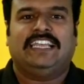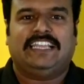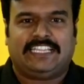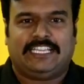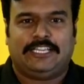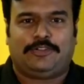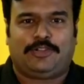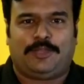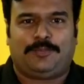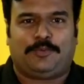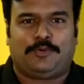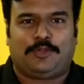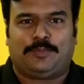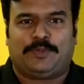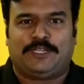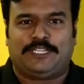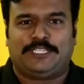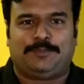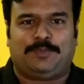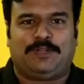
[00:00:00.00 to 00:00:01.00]
ஹீரோ இப்போ ஒரு
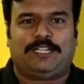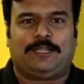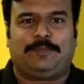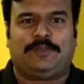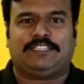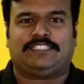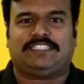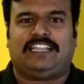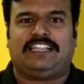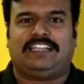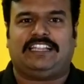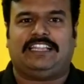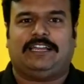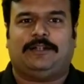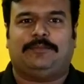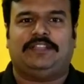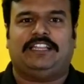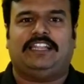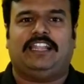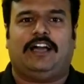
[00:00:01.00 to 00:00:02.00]
பிரின்சிபல்கிட்ட பேசுறாரு
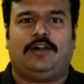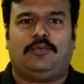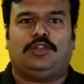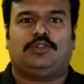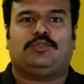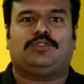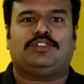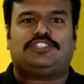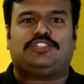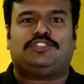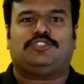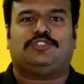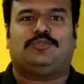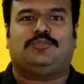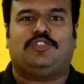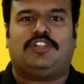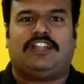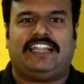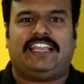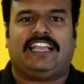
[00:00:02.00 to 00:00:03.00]
அப்படின்னா ஒரு வருஷத்துக்கு
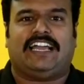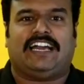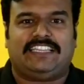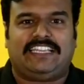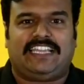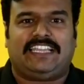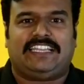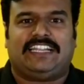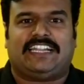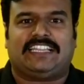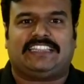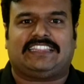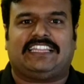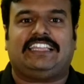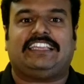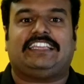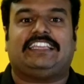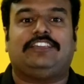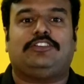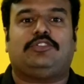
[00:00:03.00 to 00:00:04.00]
முன்னாடி அதே இடத்துல
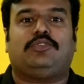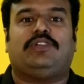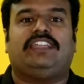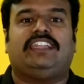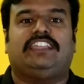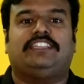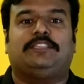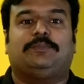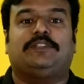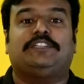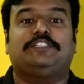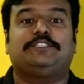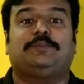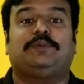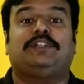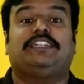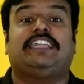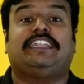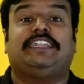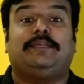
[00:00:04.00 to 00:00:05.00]
ஹீரோயின் அந்த
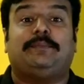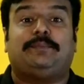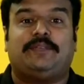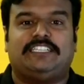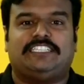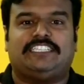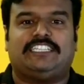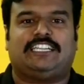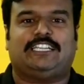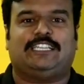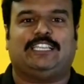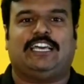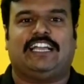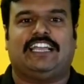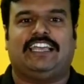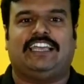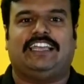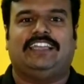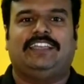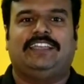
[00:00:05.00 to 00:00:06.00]
பிரின்சிபல்கிட்ட என்ன பேசிட்டு இருந்தாங்க